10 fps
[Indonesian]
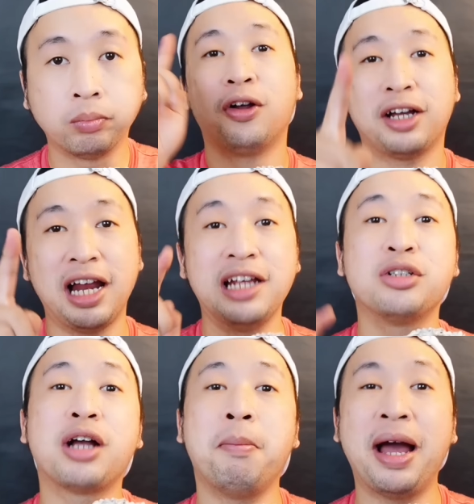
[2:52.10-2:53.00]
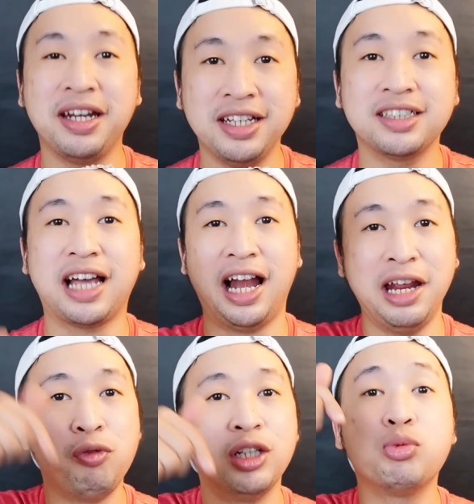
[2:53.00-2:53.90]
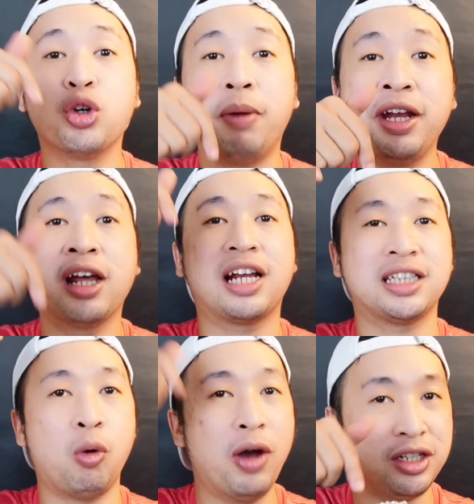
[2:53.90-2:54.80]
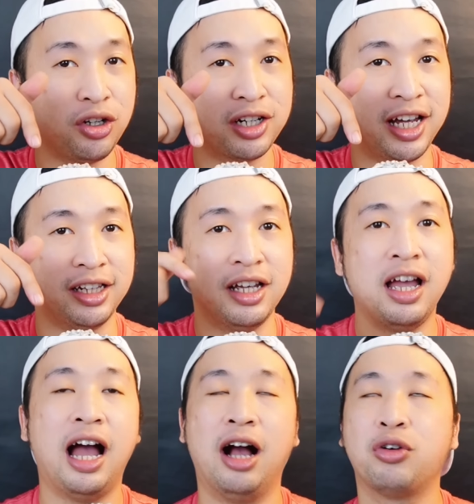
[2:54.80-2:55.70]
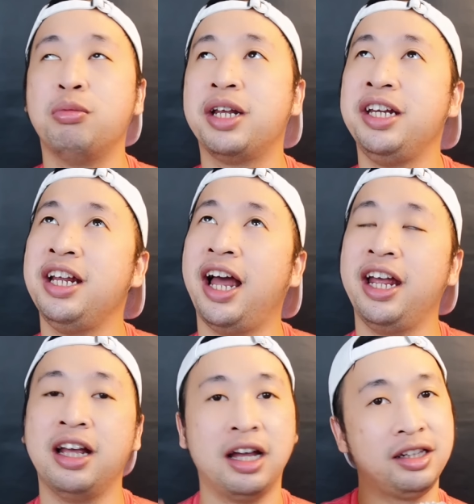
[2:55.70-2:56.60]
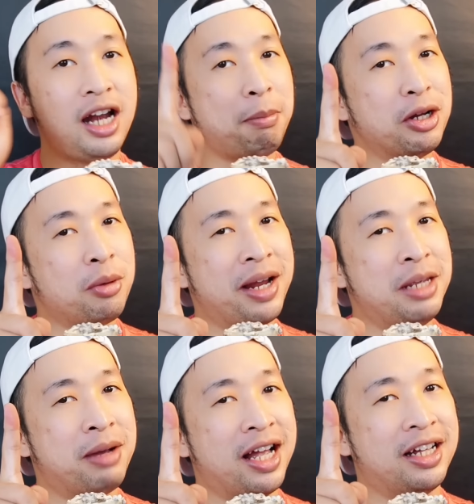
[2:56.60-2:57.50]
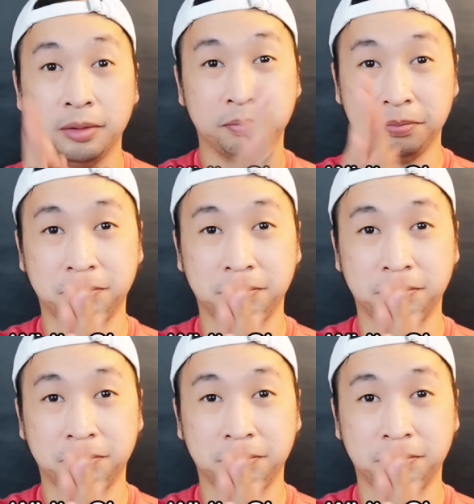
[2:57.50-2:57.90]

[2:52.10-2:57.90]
Kalau kalian suka manis, kalian wajib cobain yang rasa white coklat. Aku beri nilai 8,5.